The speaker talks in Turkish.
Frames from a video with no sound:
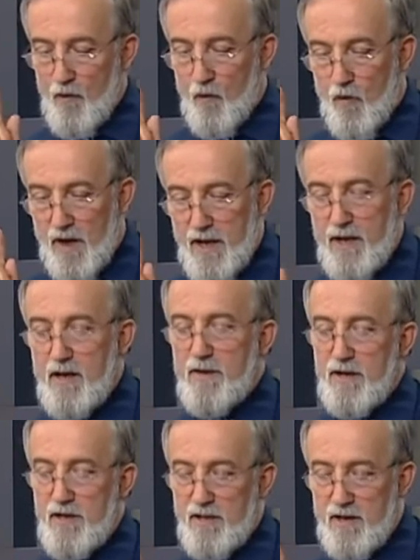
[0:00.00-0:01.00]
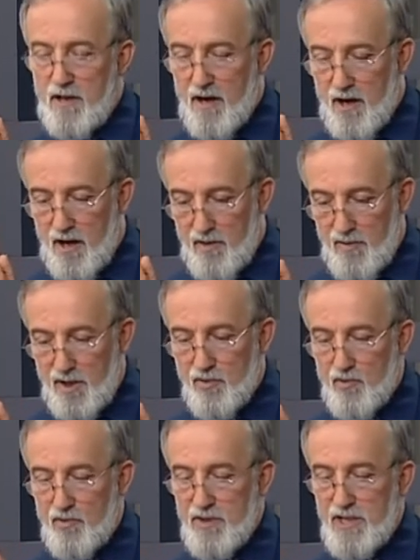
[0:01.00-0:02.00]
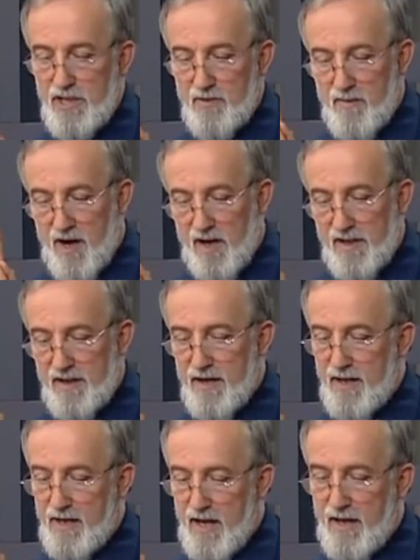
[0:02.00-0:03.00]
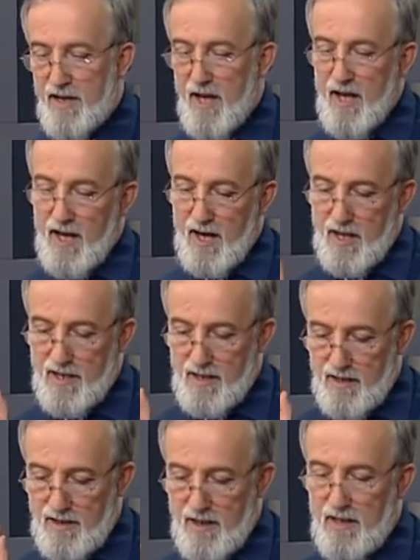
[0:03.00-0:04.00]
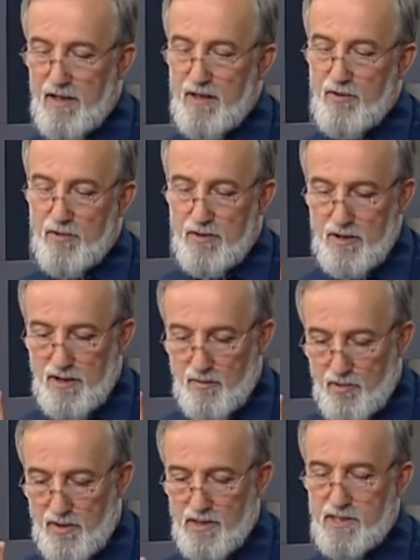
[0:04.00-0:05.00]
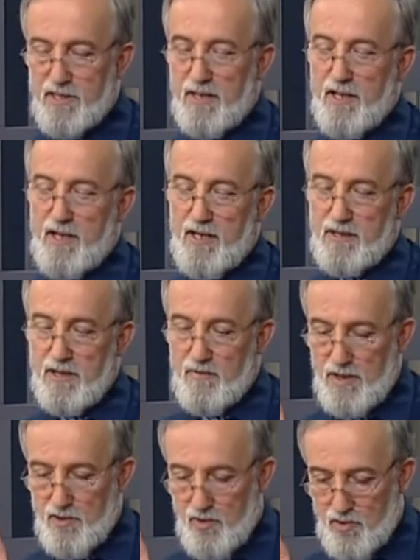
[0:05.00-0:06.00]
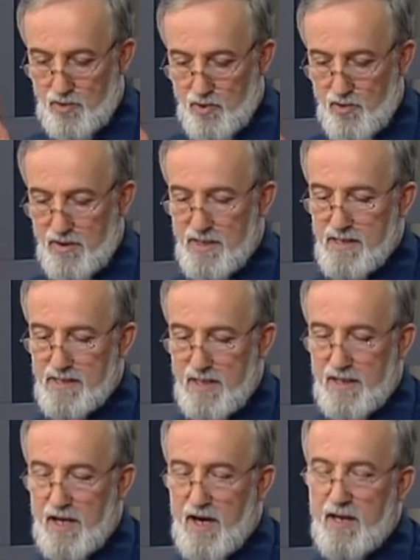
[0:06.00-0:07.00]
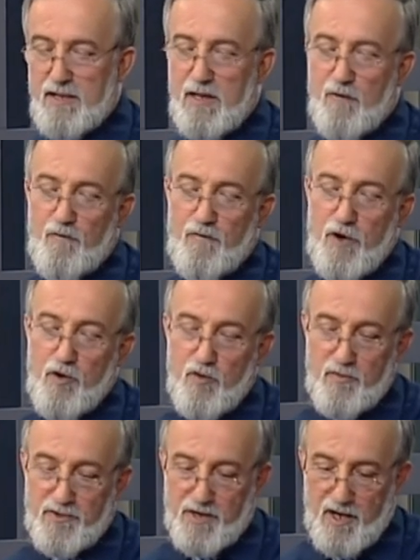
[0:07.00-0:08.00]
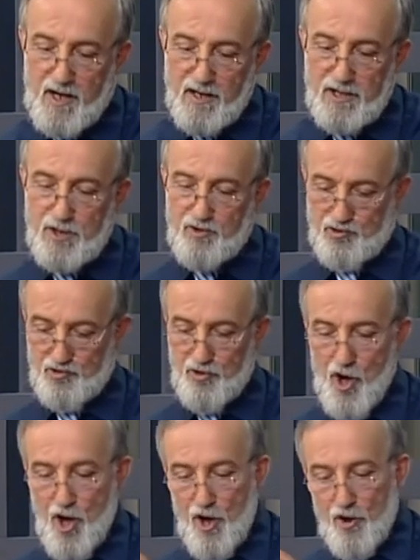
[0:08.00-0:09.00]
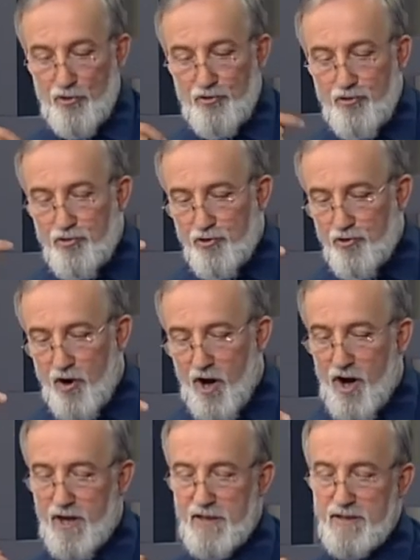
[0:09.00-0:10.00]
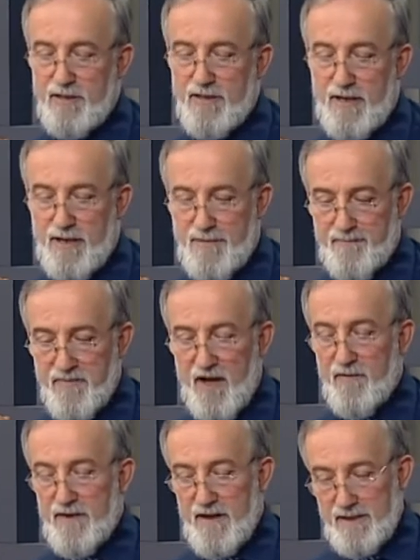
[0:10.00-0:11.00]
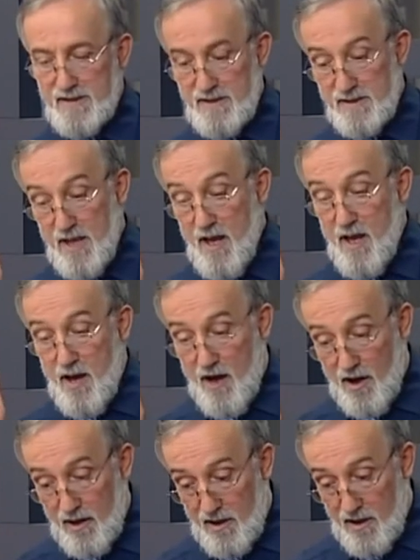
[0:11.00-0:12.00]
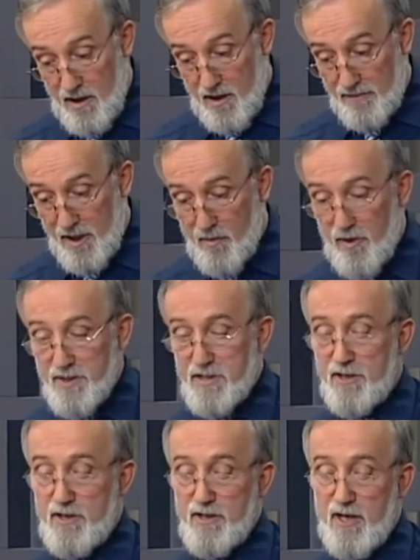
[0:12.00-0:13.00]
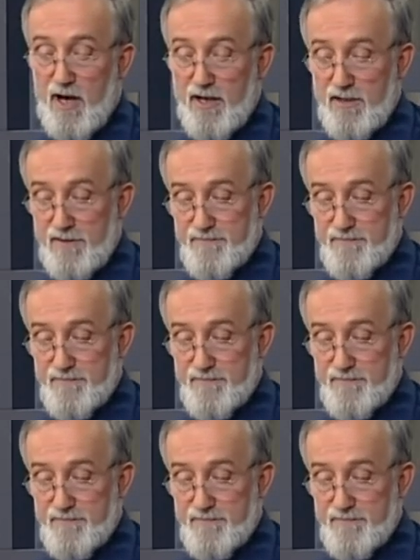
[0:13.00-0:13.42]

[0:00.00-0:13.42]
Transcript: وَالَّذ۪ينَ آمَنُوا iman edenler اَلَّذ۪ينَ ve الصَّلَاةَ وَيُؤْتُونَ الزَّكَاةَ وَهُمْ رَاكِعُونَ Rükû halinde, affedersiniz, e, namazı kılan,